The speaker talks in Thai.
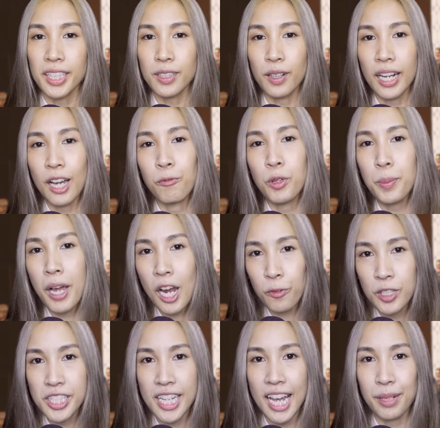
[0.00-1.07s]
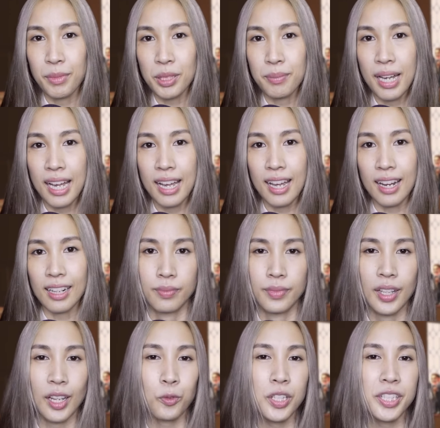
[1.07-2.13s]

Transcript: ต่อคำวิพากษ์วิจารณ์มากๆนักวิ